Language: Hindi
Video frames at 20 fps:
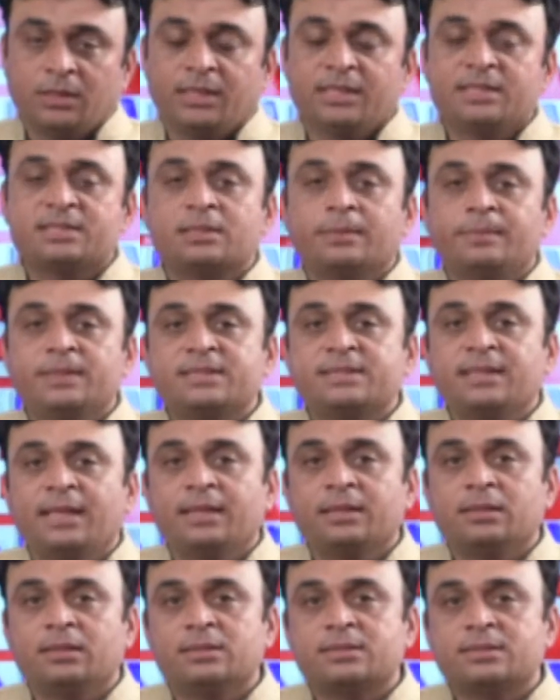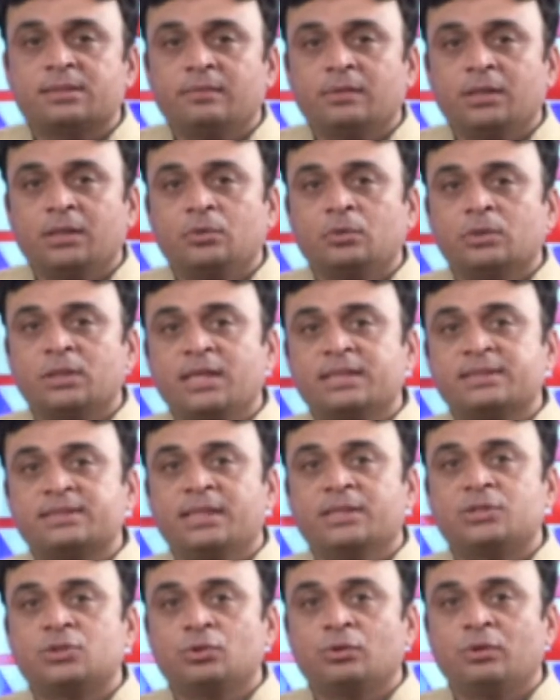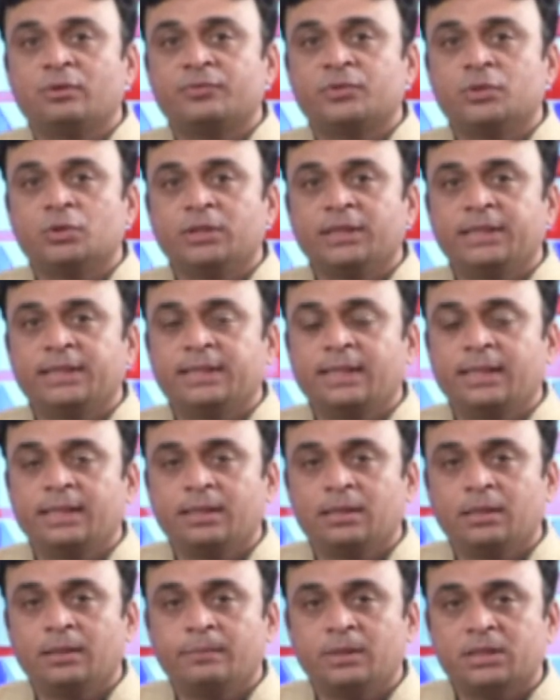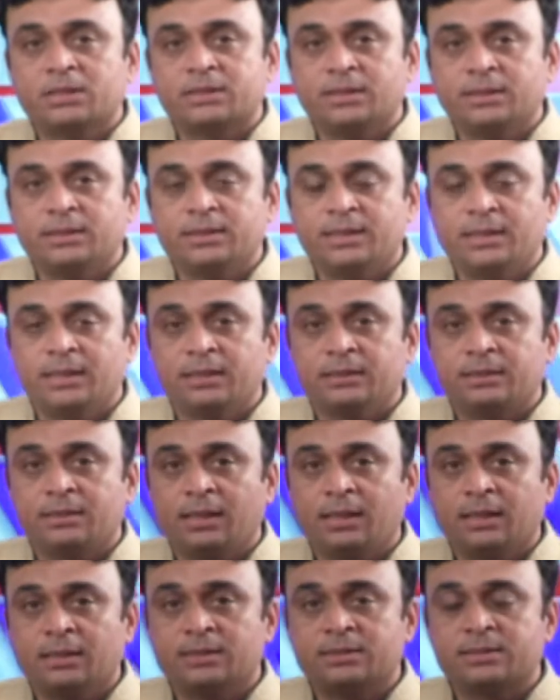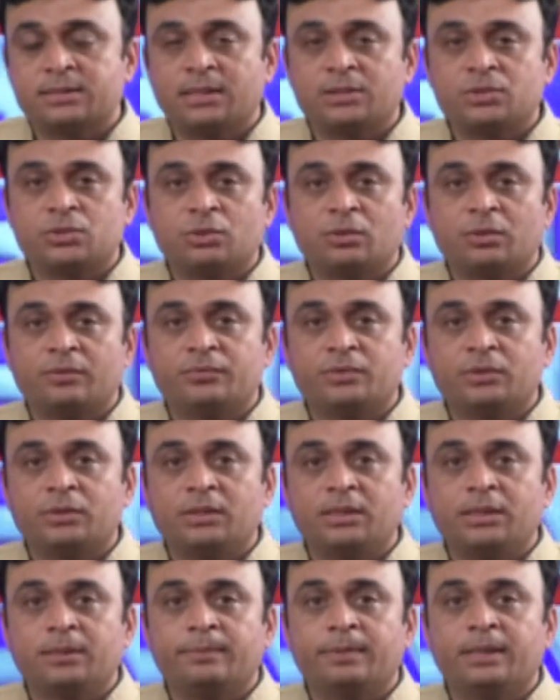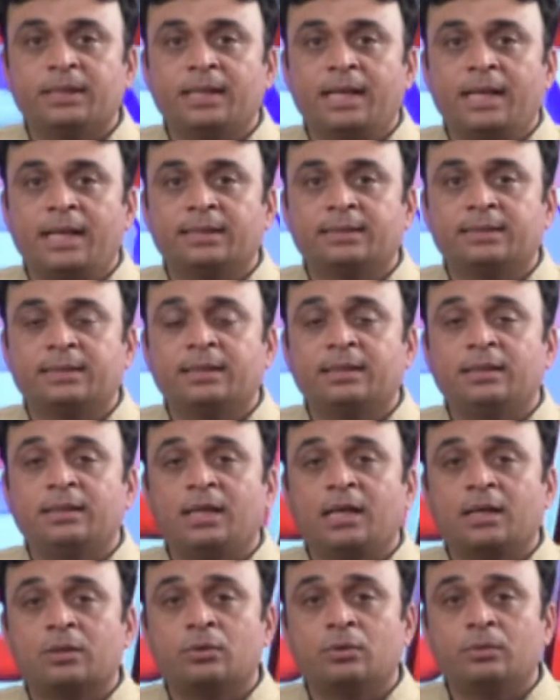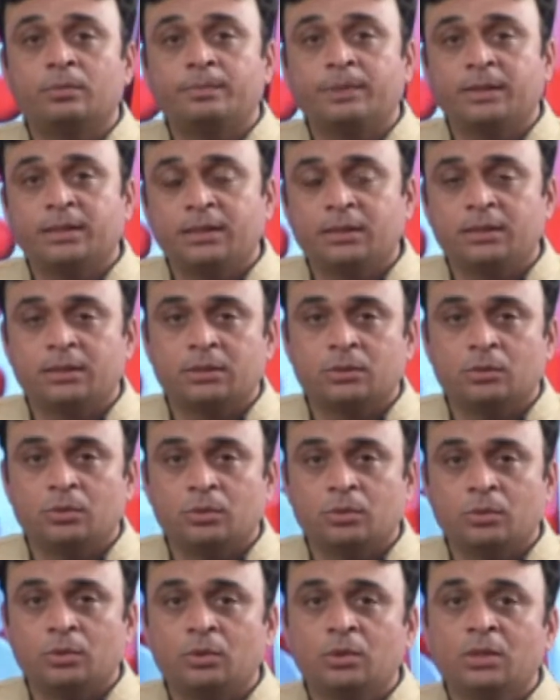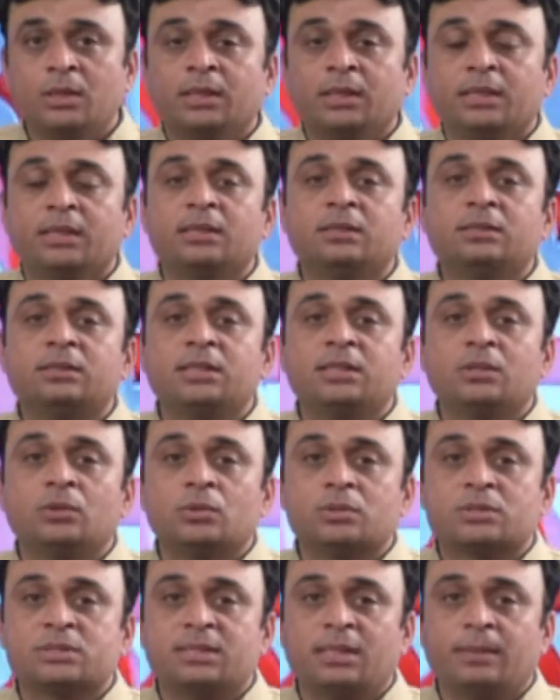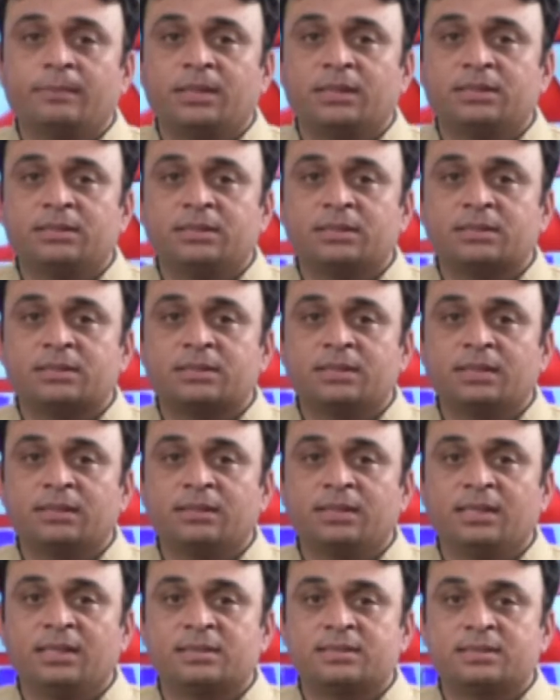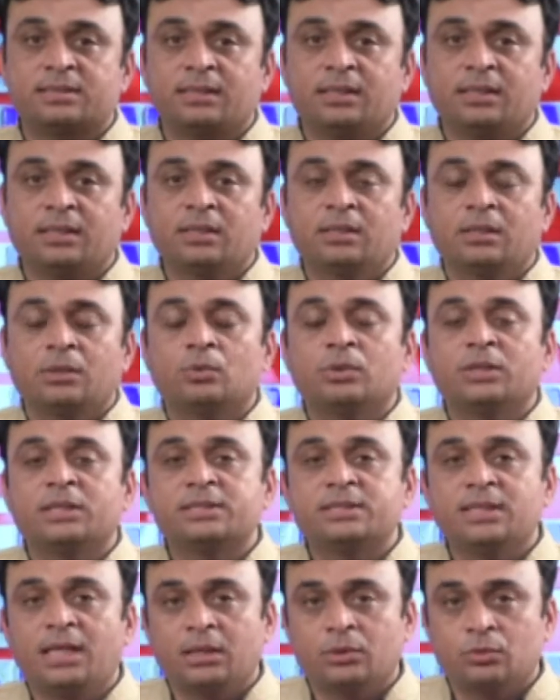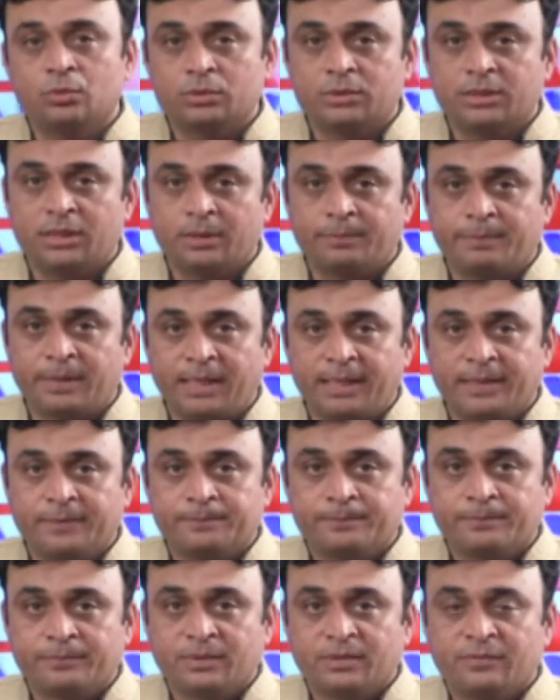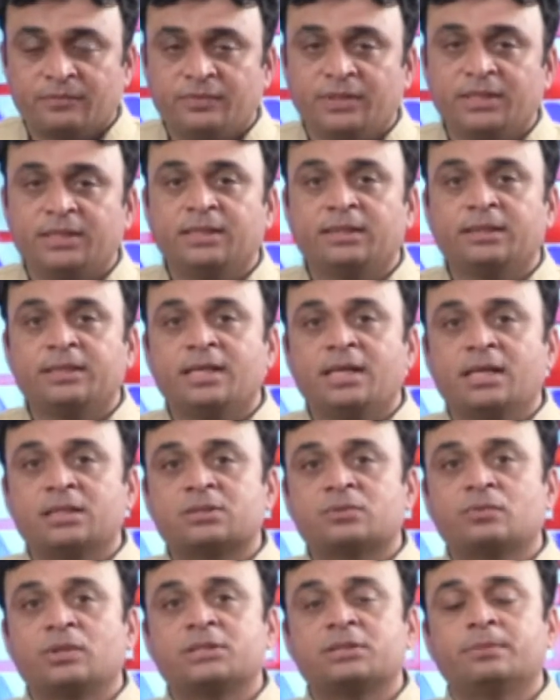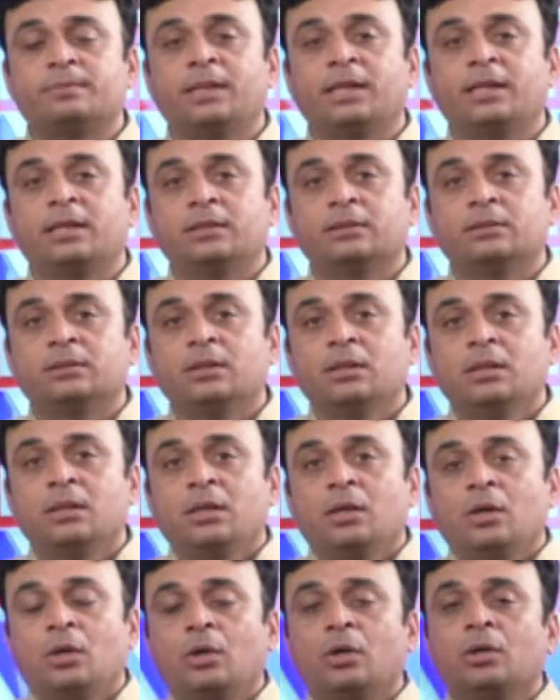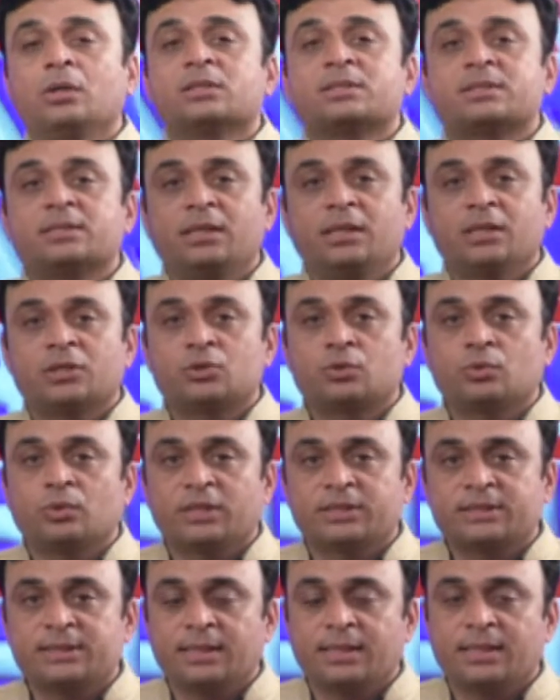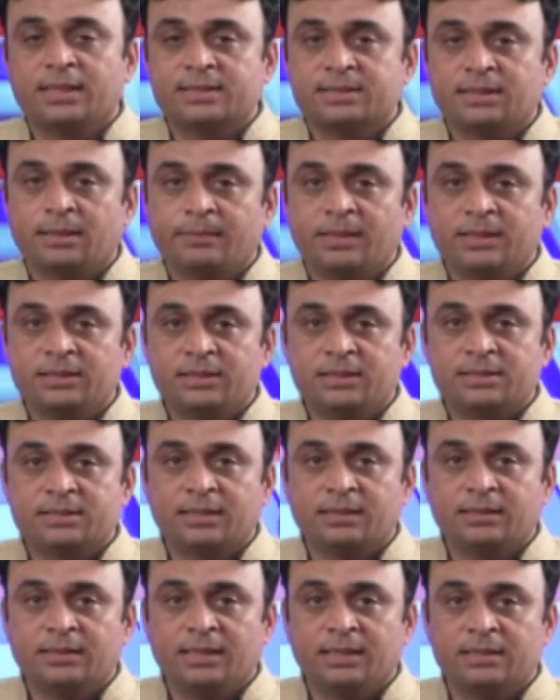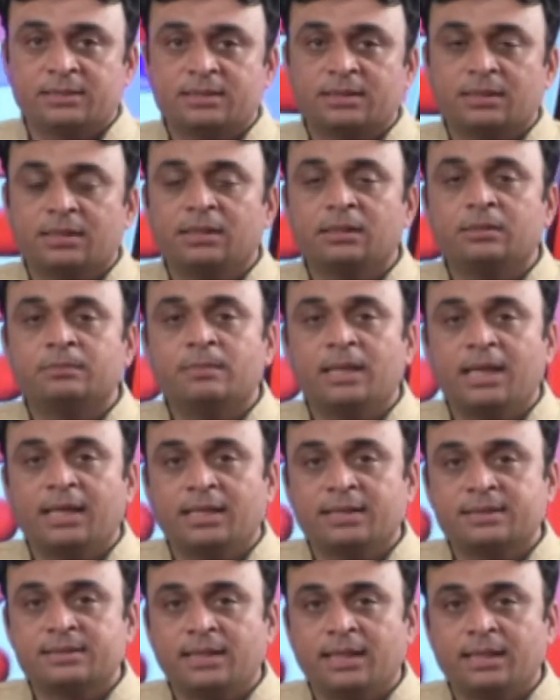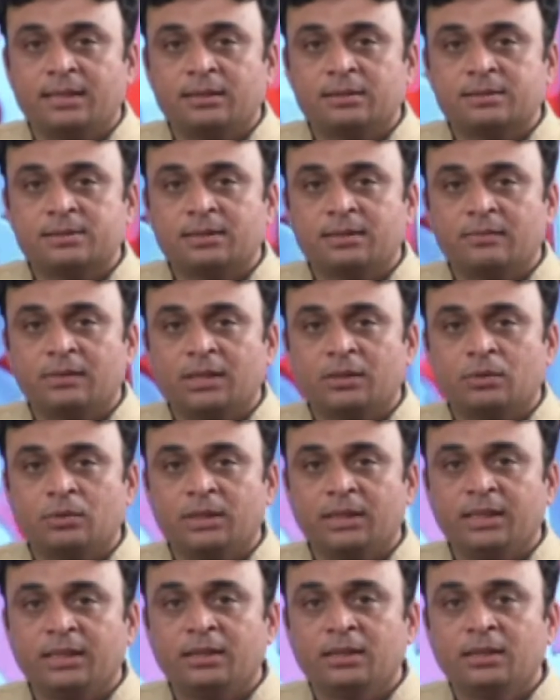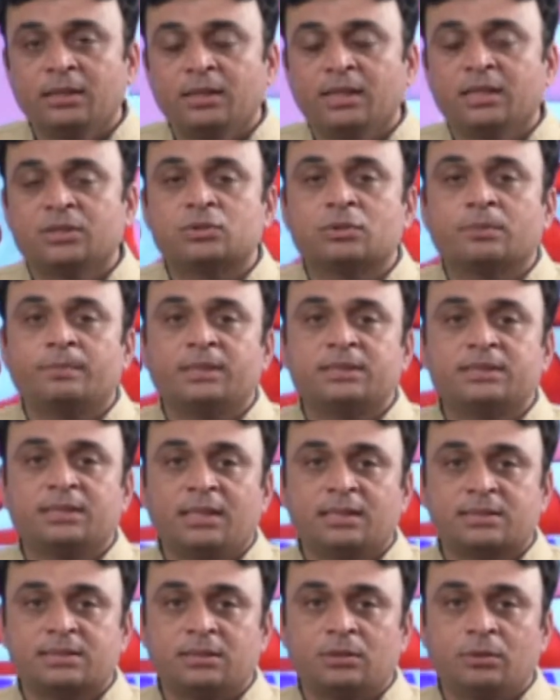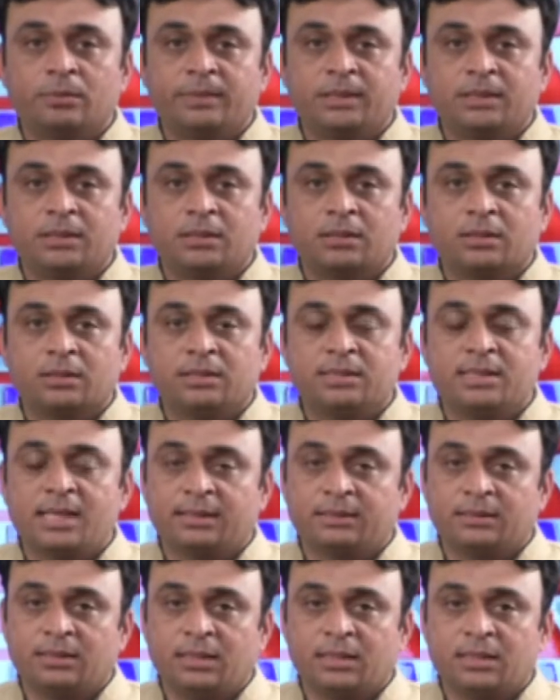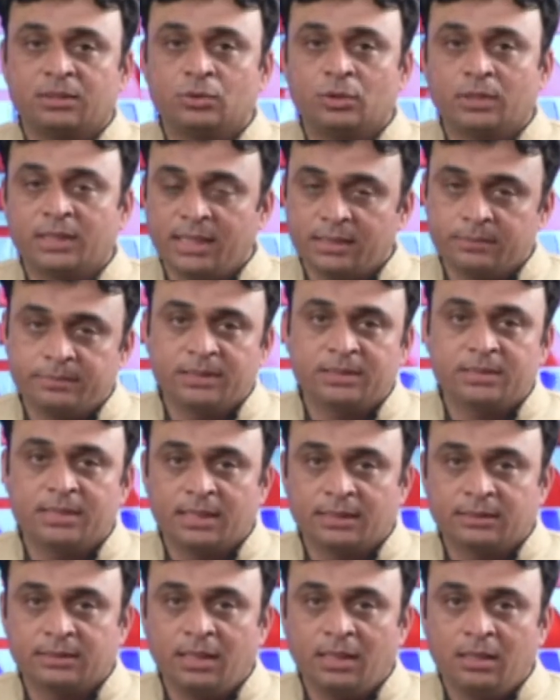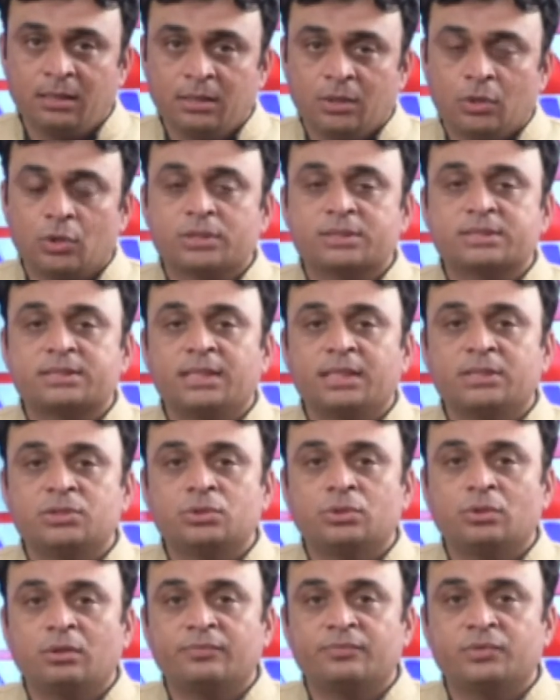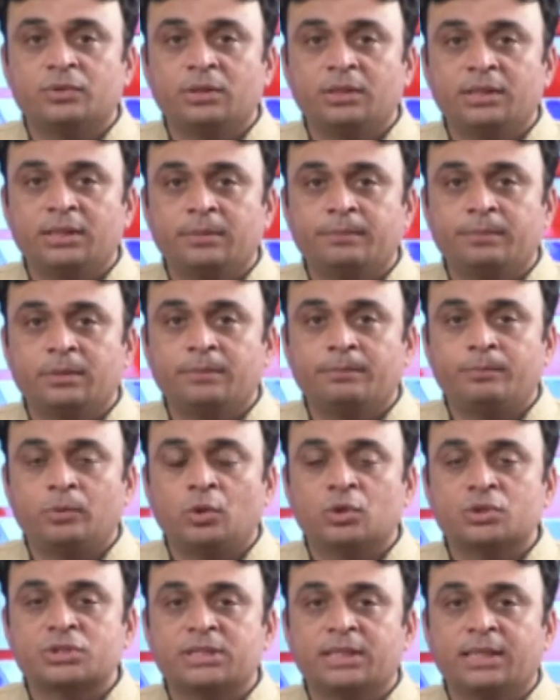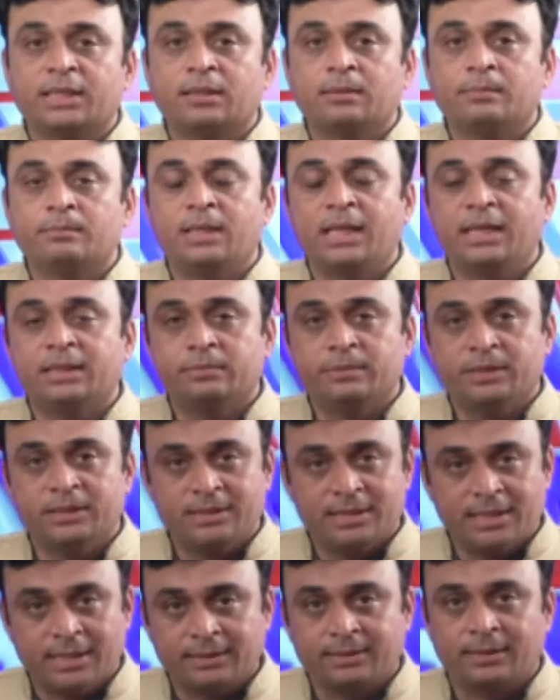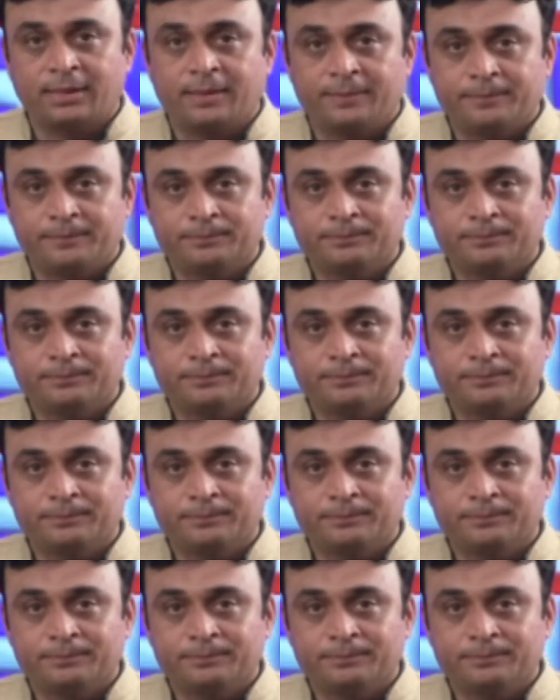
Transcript: इन सभी साइकिल सवारों का स्टैच्यू ऑफ यूनिटी आने का मकसद यही था कि स्टैच्यू ऑफ यूनिटी पे आते लाखों पर्यटकों को इन तीनों सामाजिक संदेश से उन्हें जागरूक कर पाए फिट इंडिया स्वच्छ भारत और सड़क सुरक्षा का सामाजिक संदेश इन बारह साइकिल सवारों ने 150 किलोमीटर की यात्रा के दौरान भी दिया था और स्टैच्यू ऑफ यूनिटी पे पहुंचने के बाद भी दिया था